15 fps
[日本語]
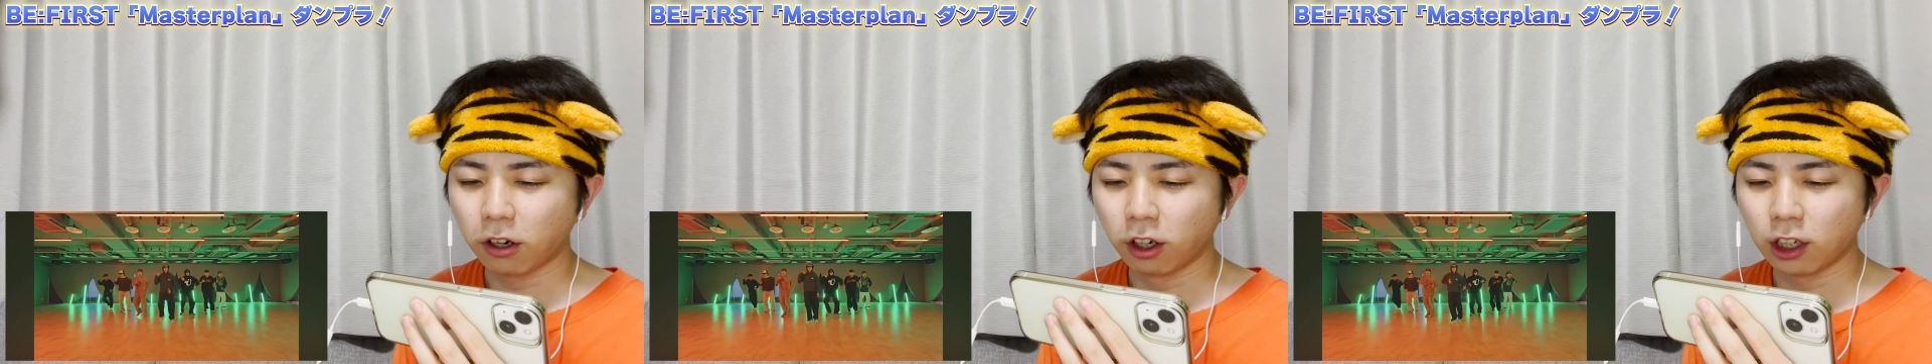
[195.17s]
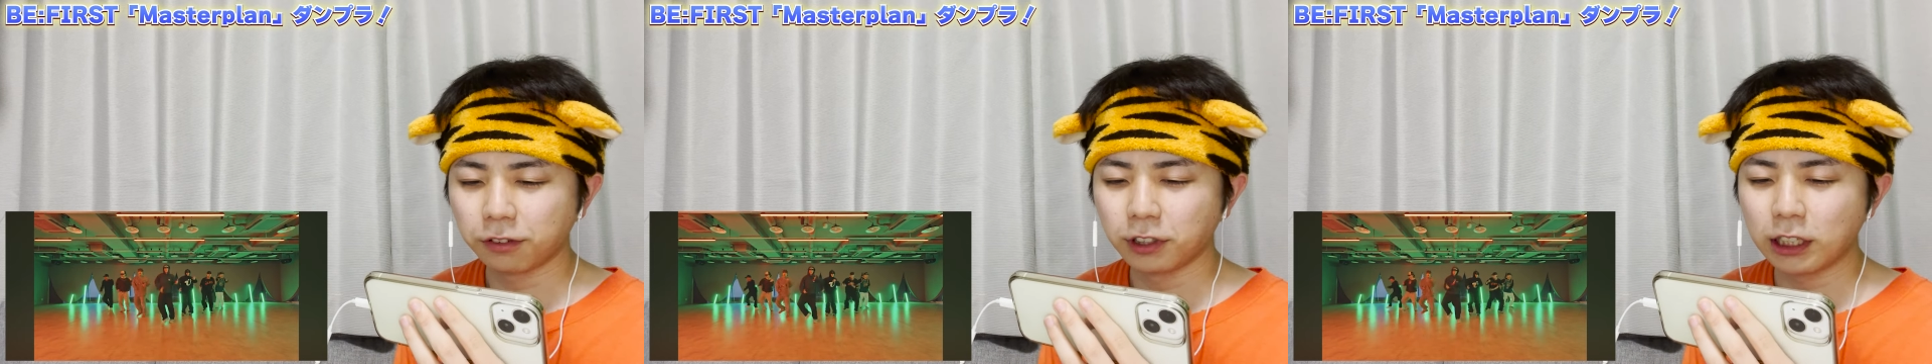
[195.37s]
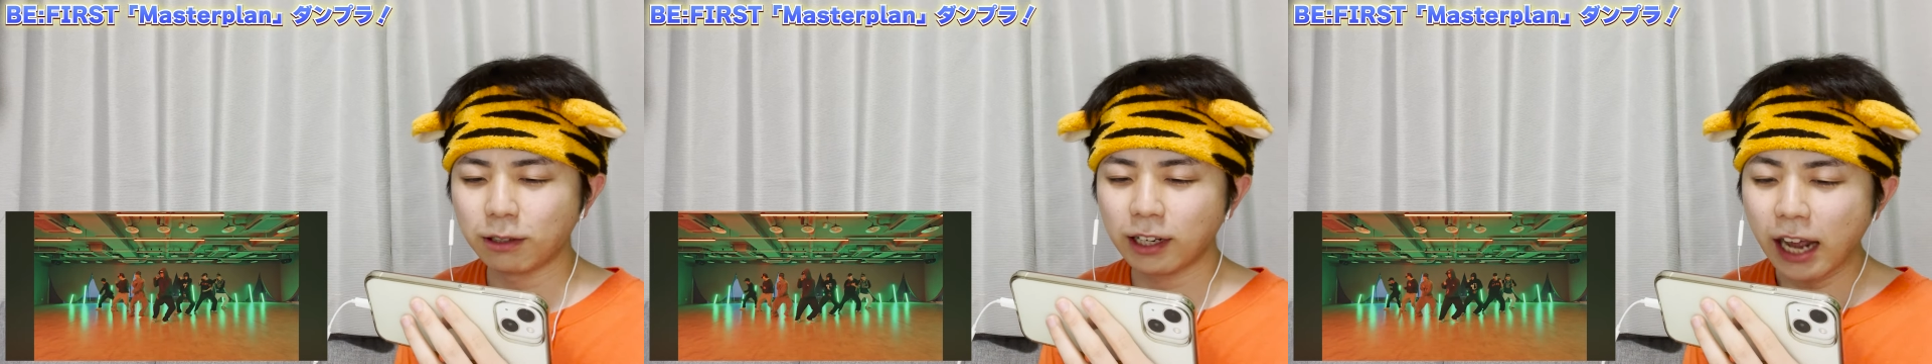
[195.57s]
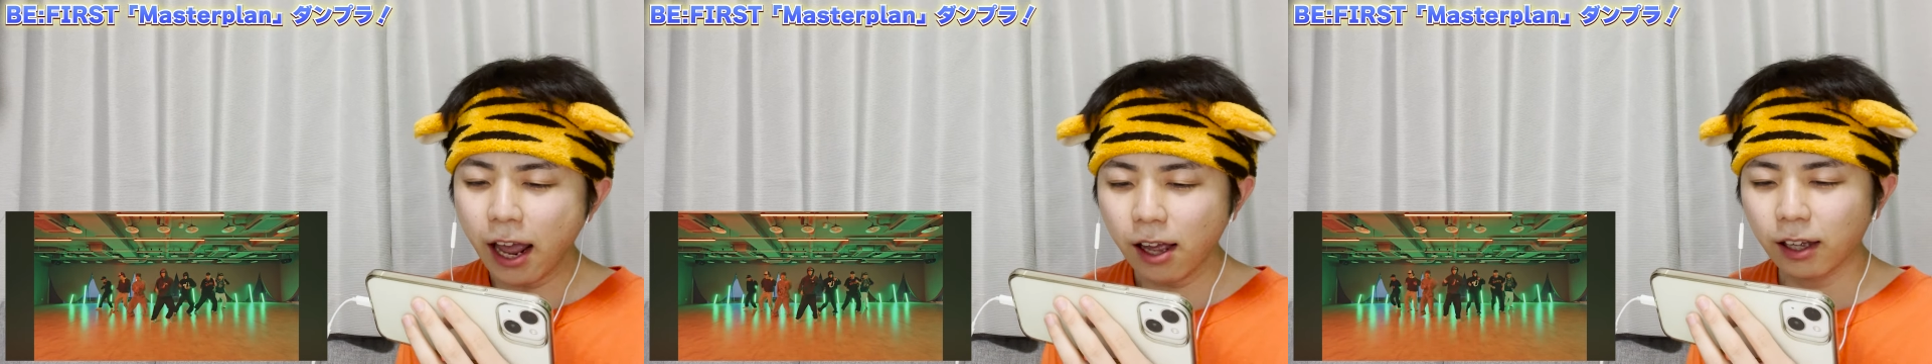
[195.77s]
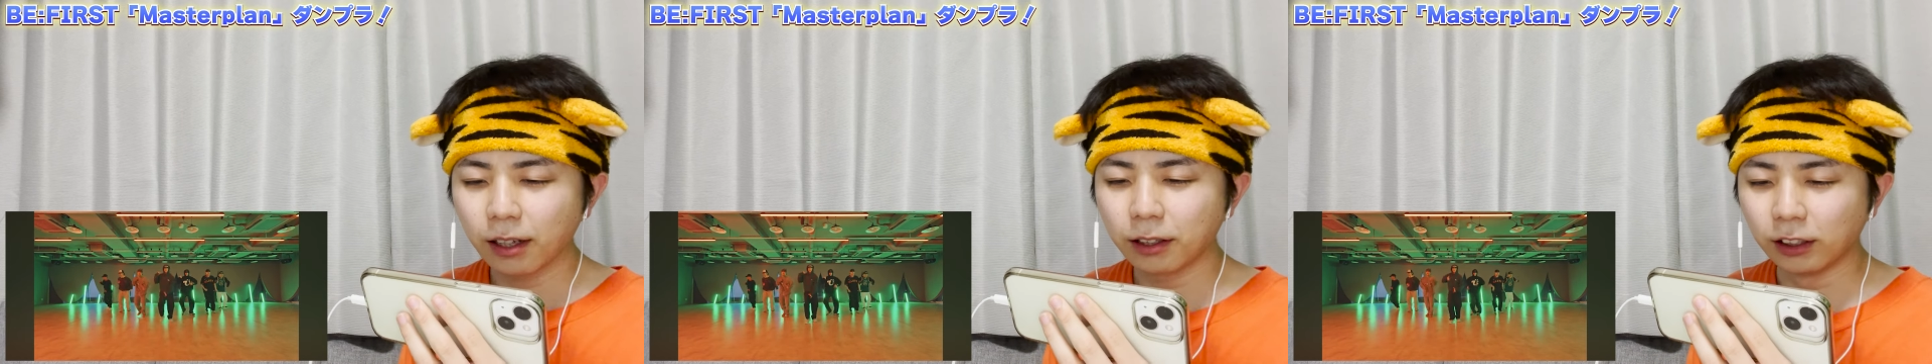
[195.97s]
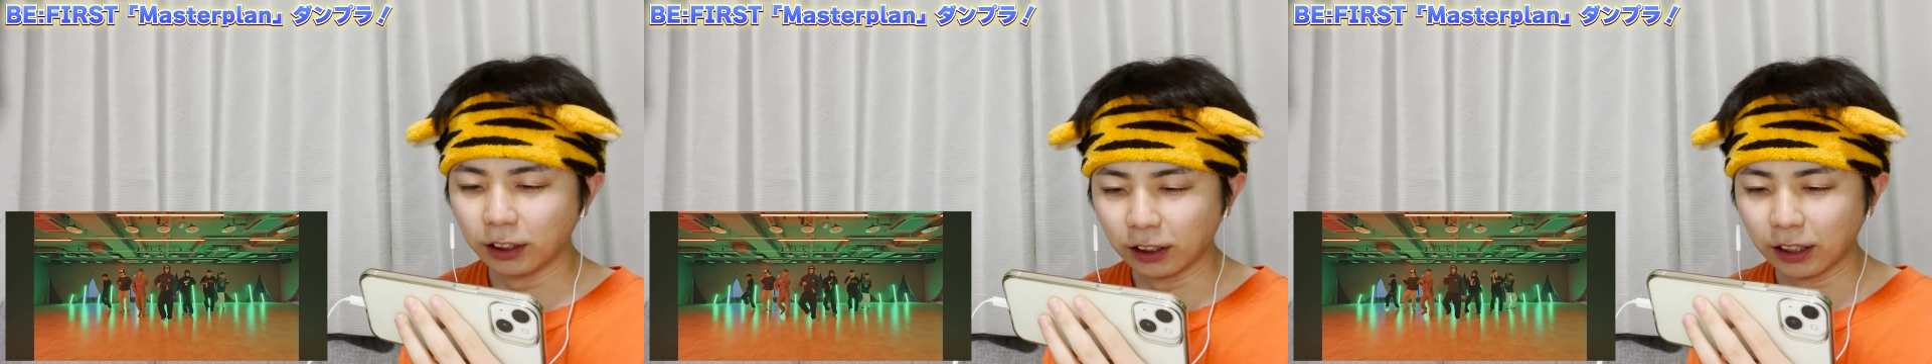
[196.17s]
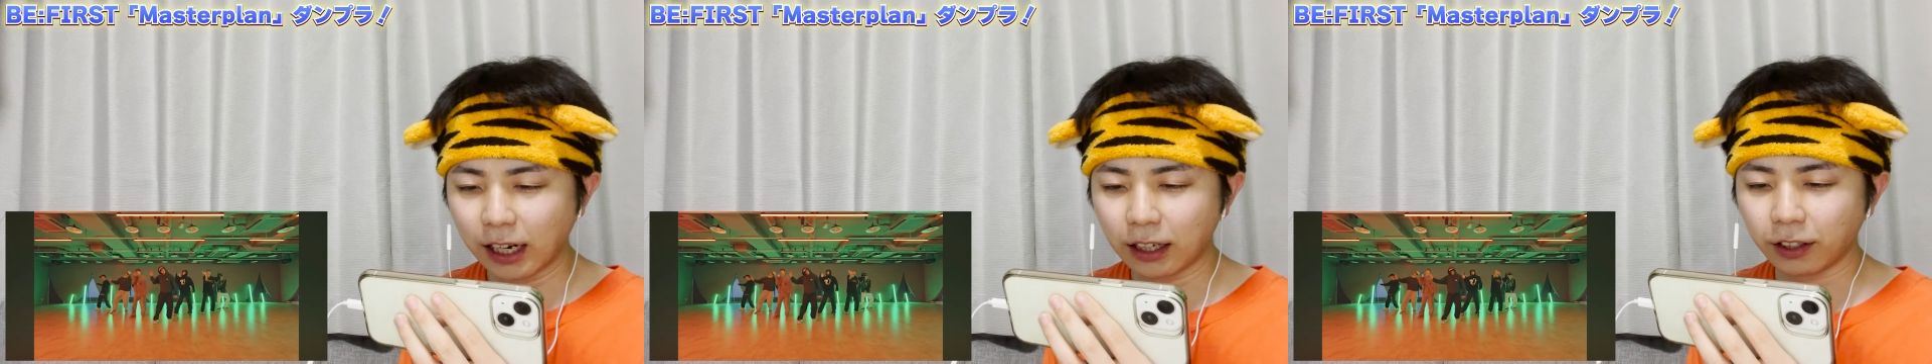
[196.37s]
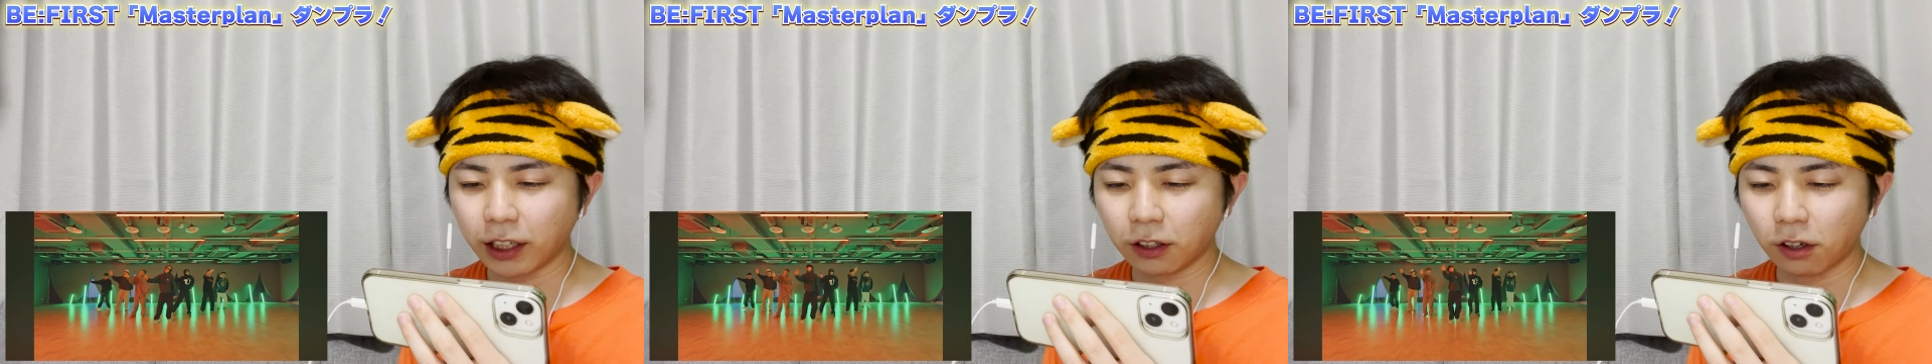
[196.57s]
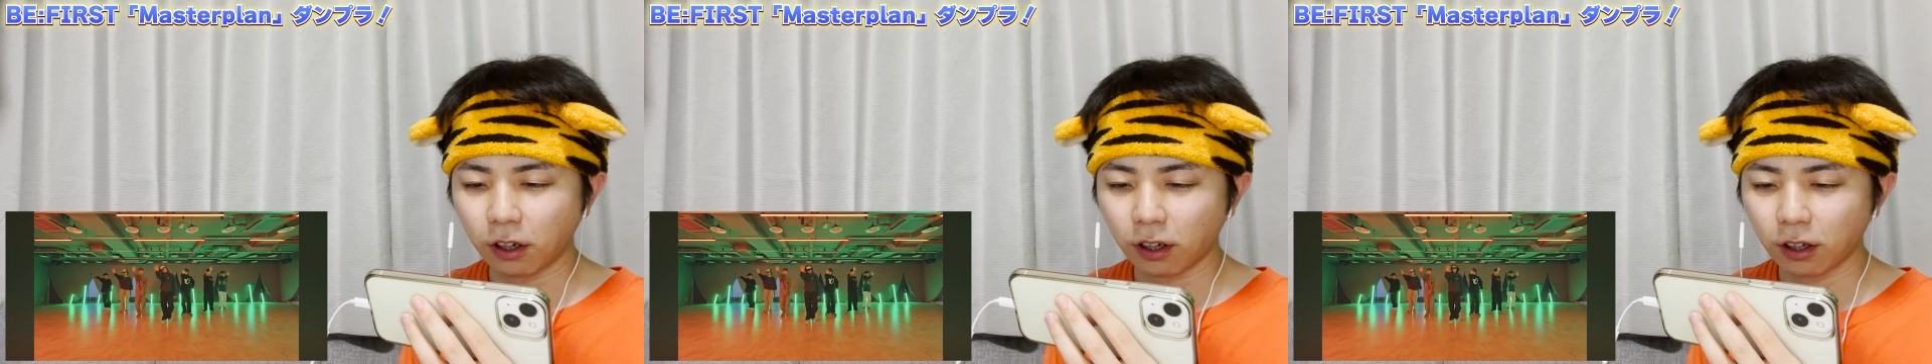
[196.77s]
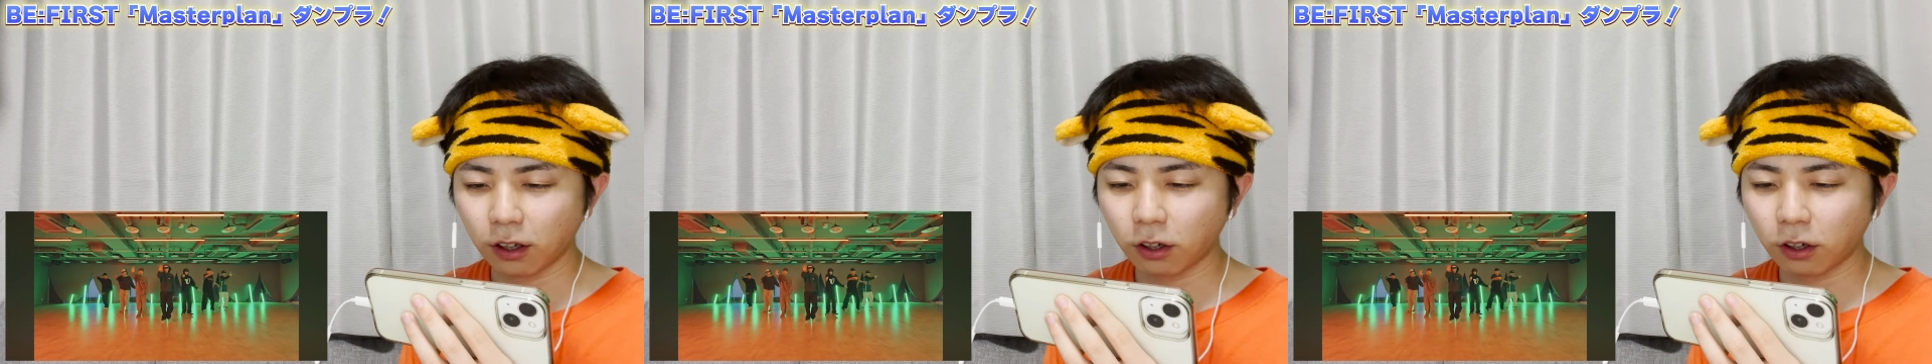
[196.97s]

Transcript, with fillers: これの振りはね、うん、あるけど、